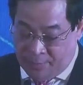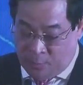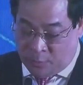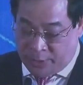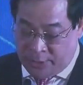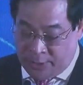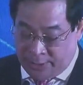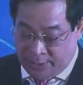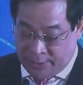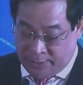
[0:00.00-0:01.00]
chỉ đạo thực
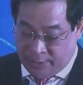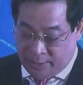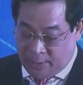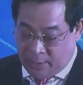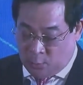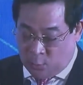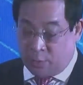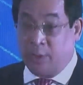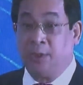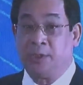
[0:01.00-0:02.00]
hiện nghiêm các biện
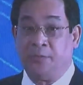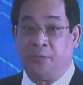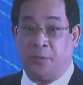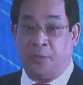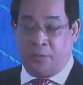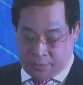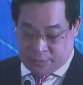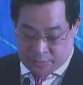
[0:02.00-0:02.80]
pháp phòng chống dịch theo hướng